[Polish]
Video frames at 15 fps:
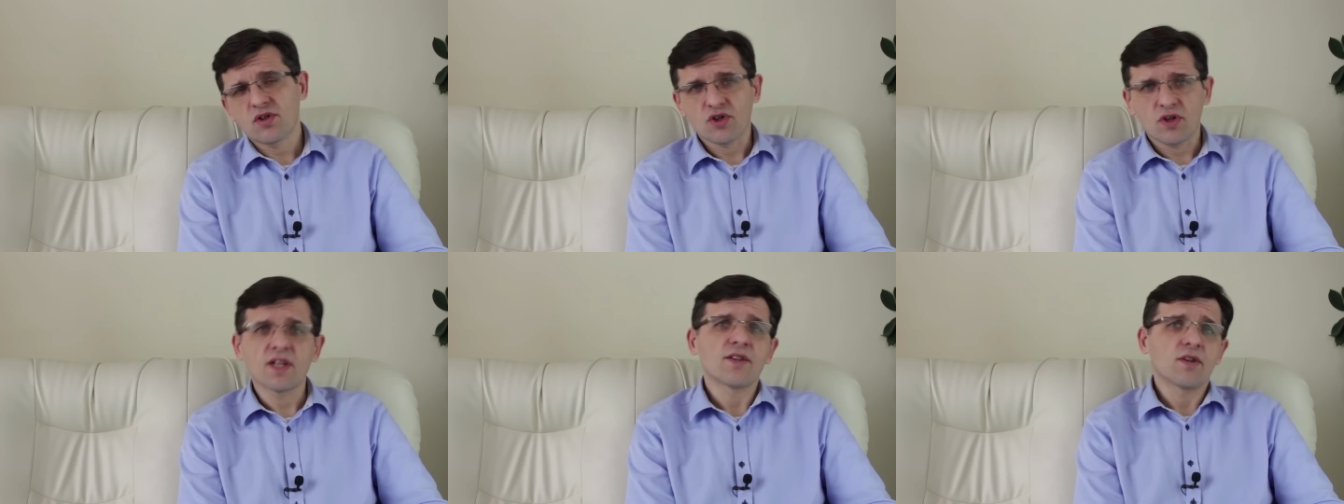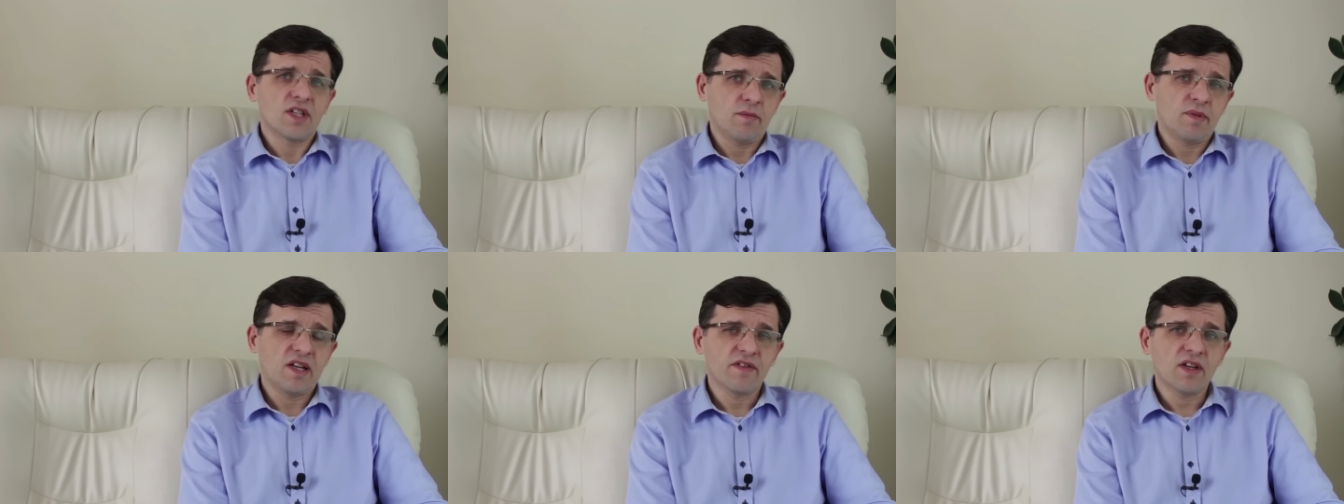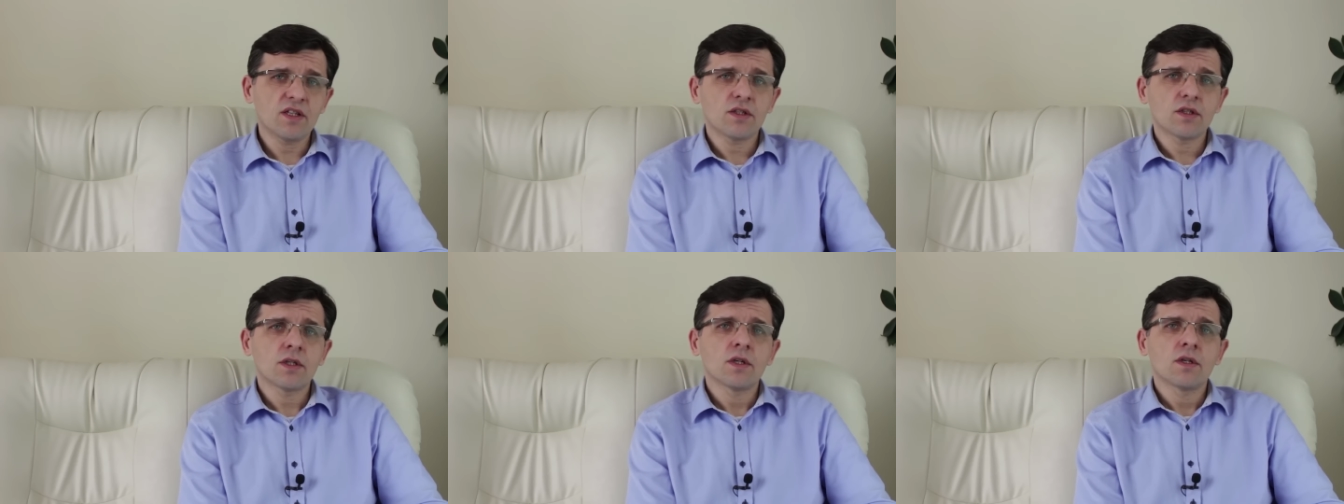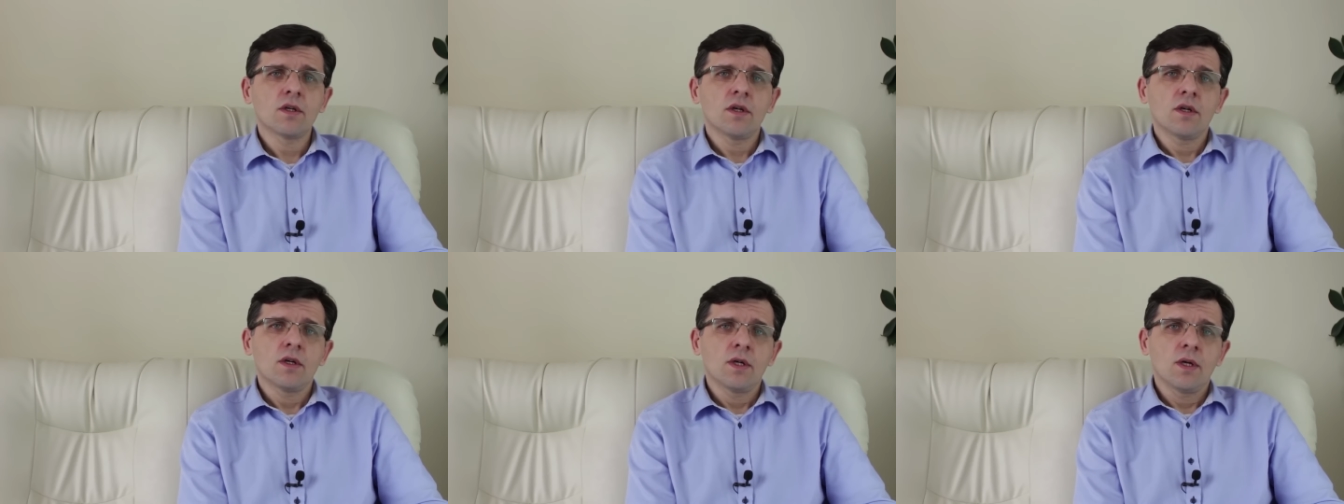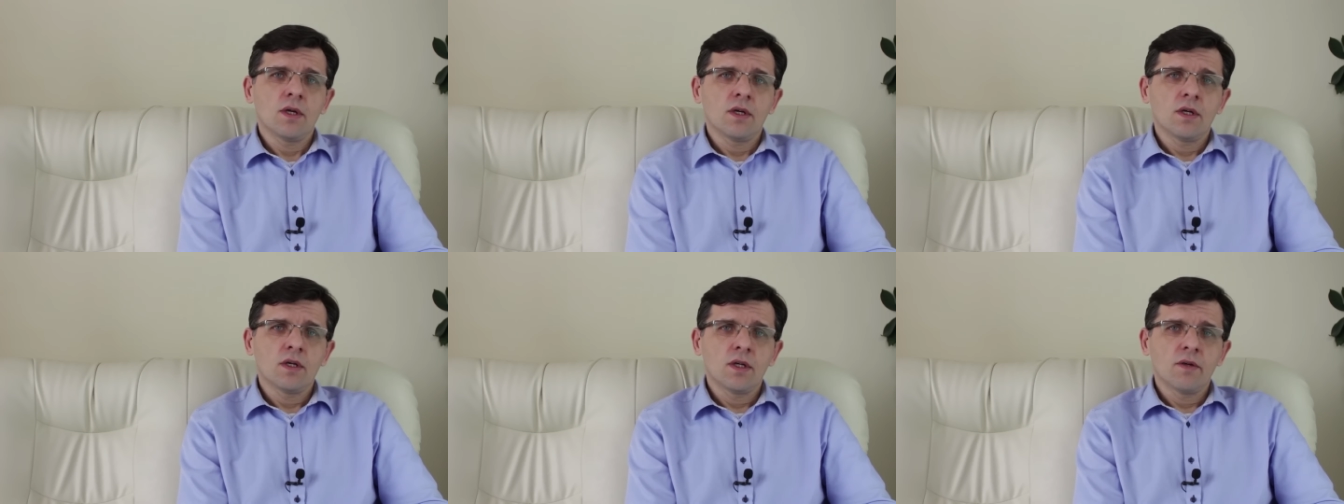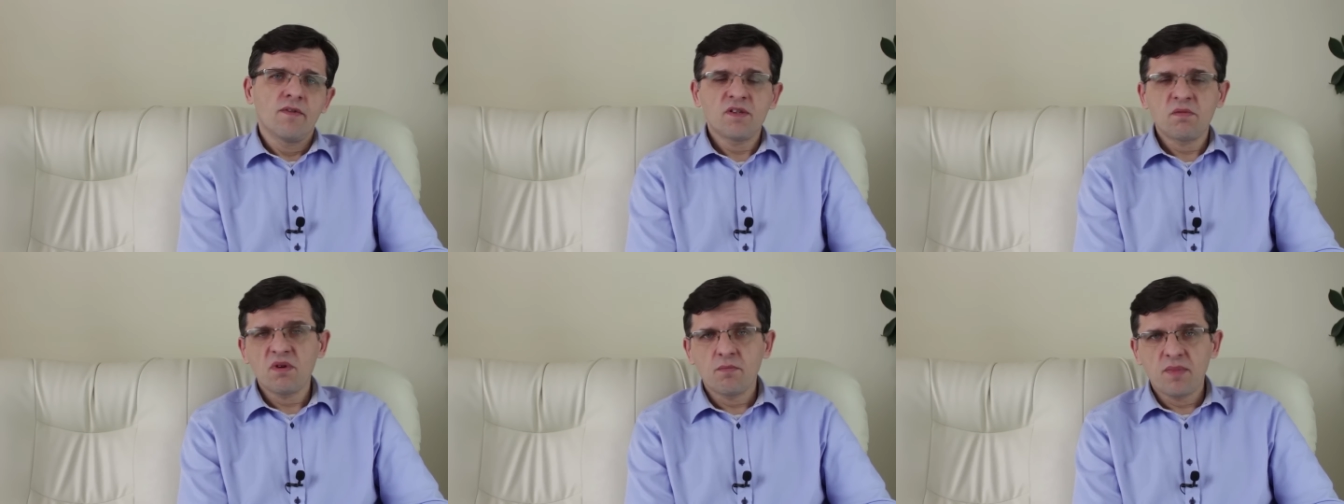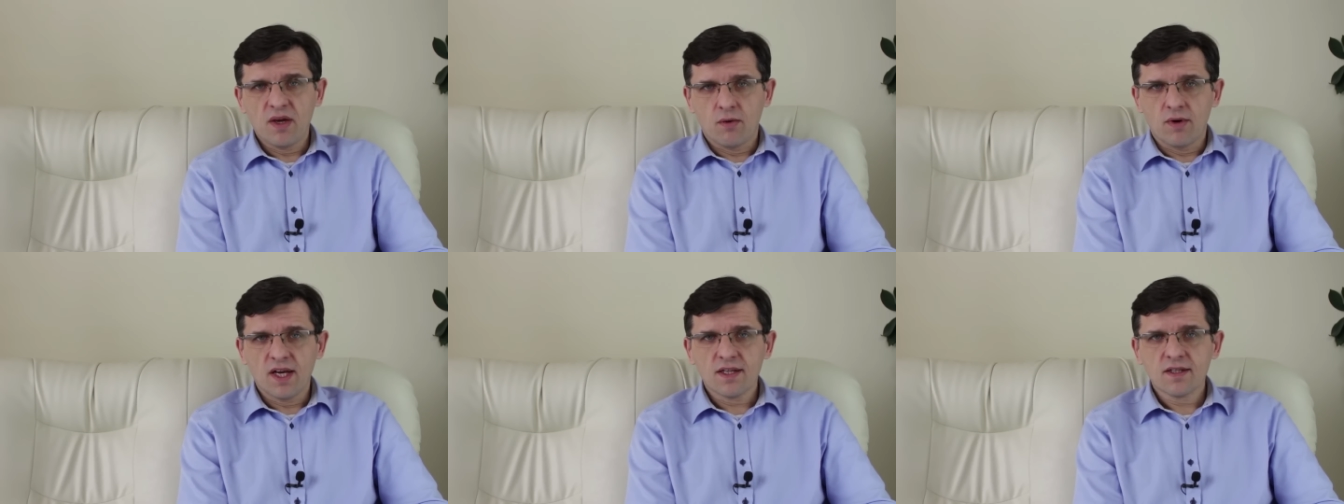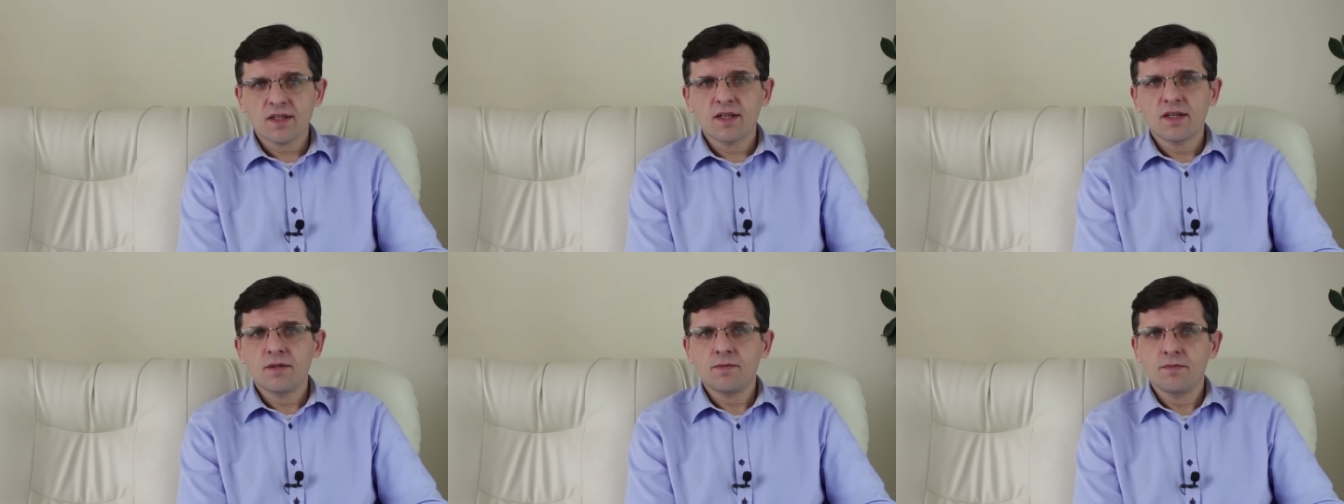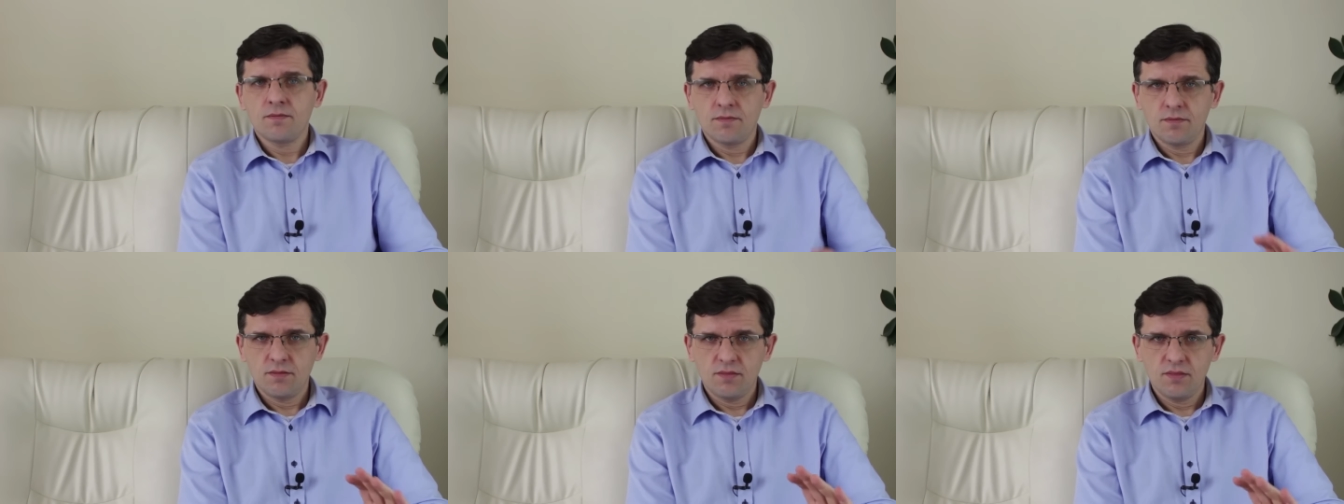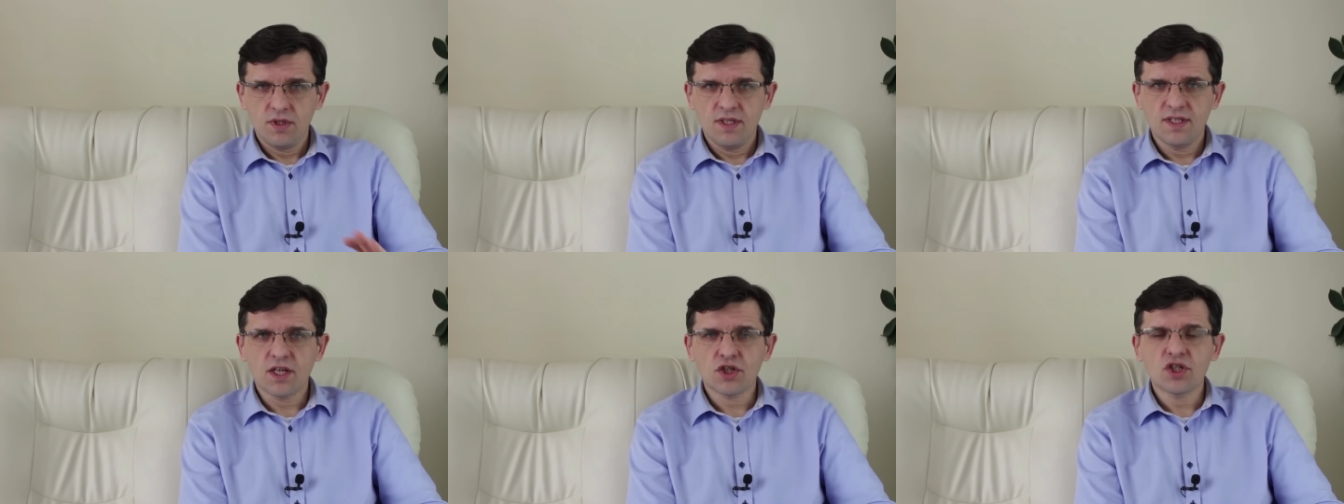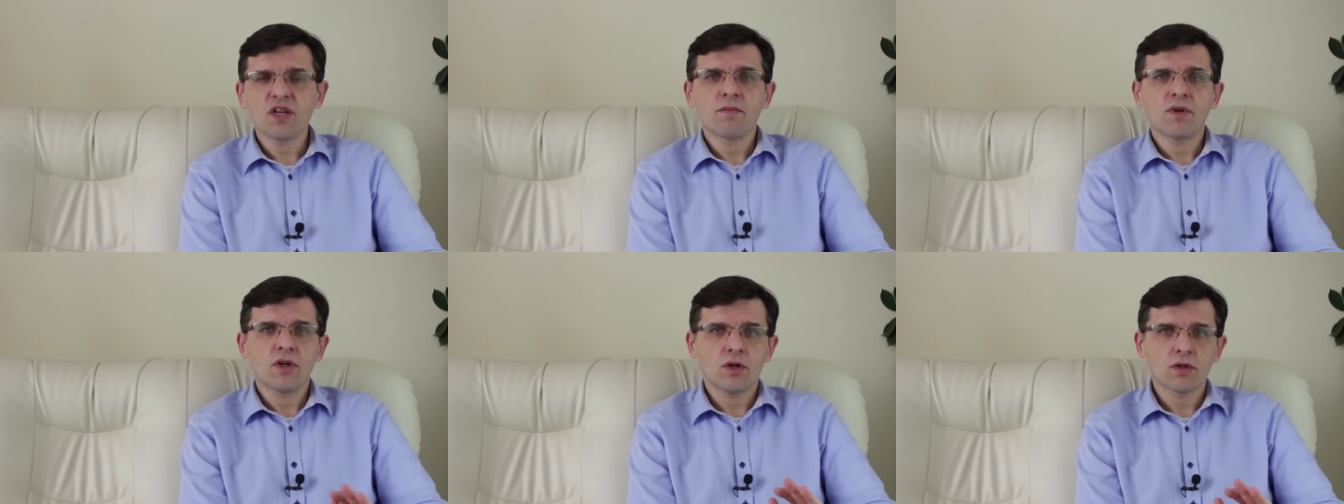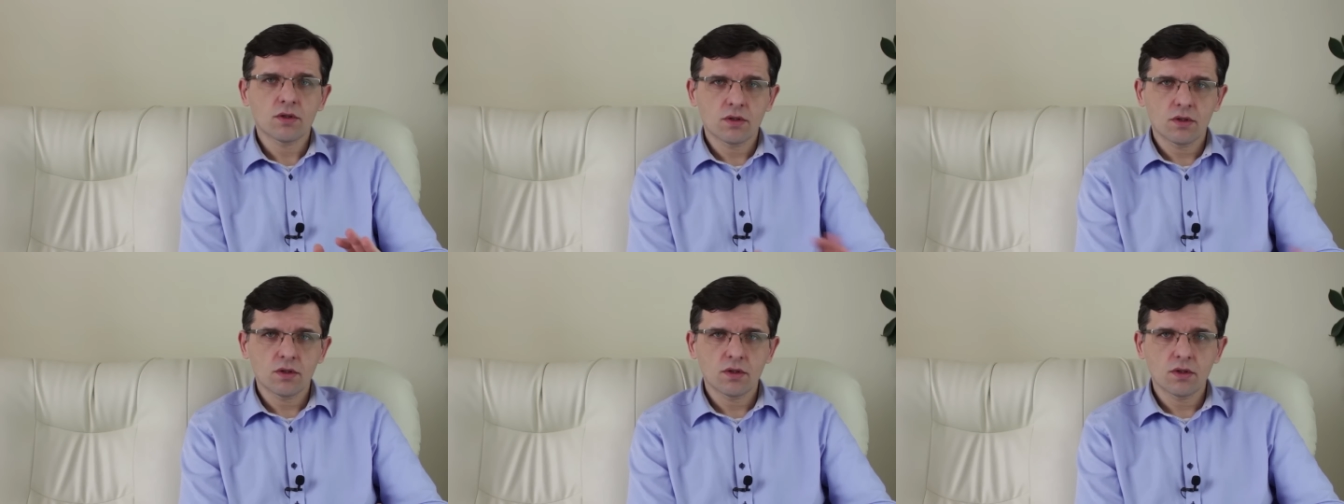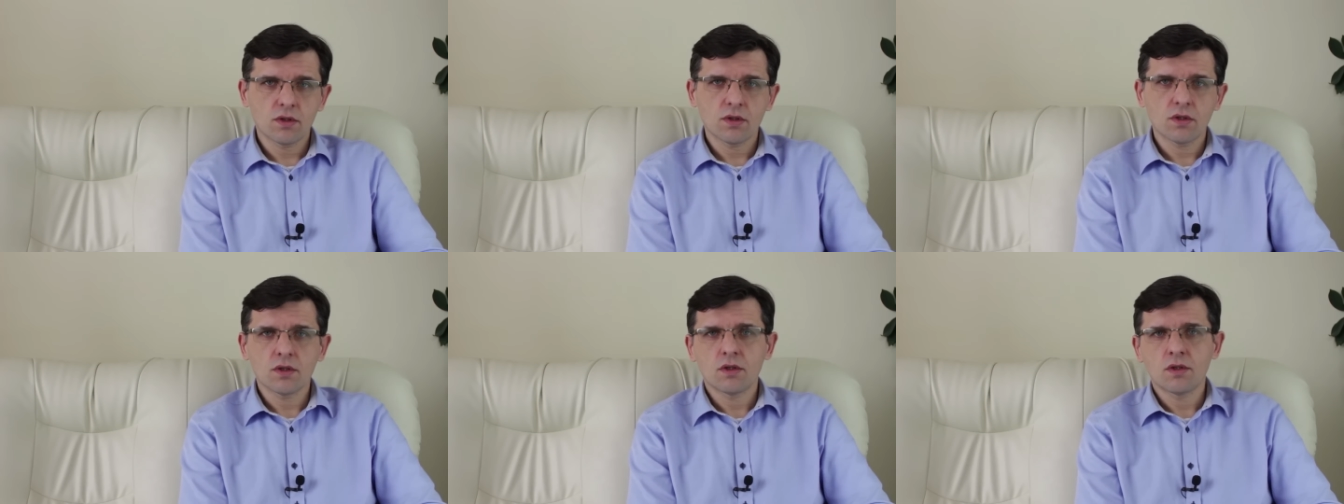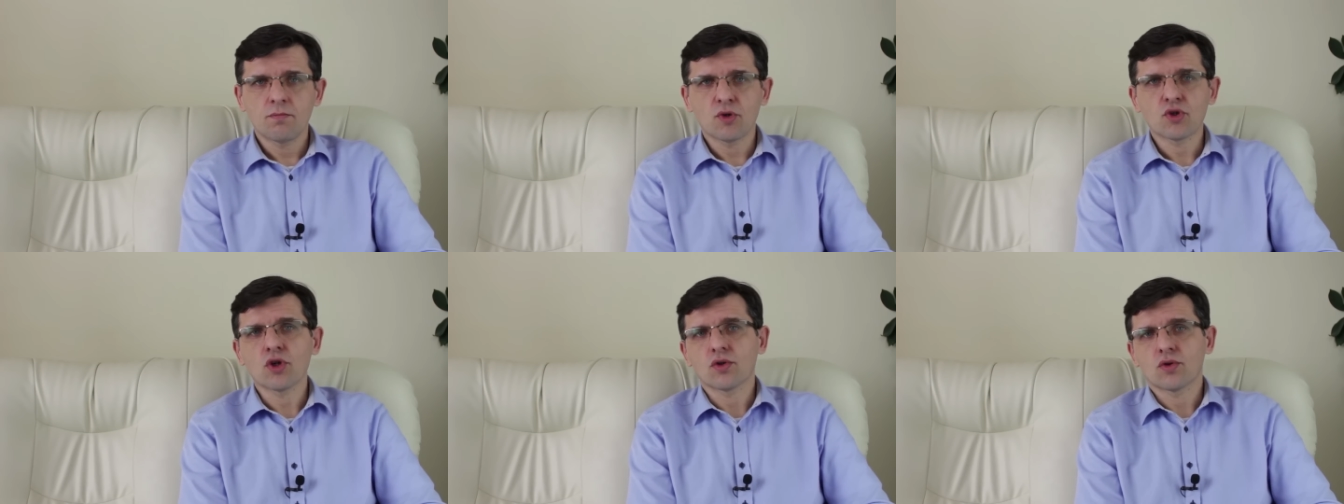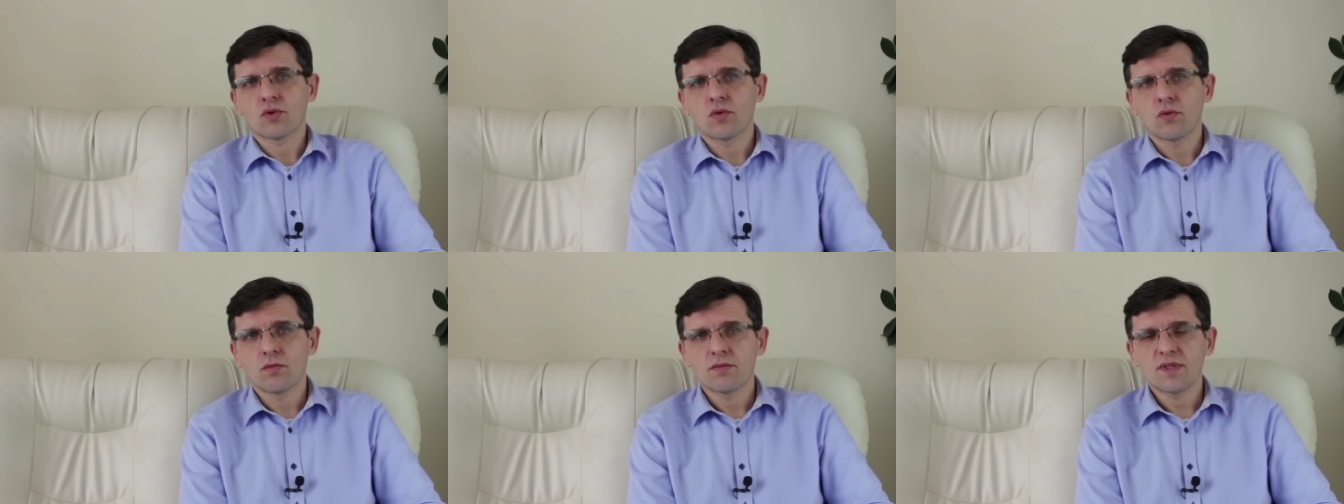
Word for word: to szkoda tego naprawiać. Weźmiemy białą kartkę i zaczniemy od y, początku.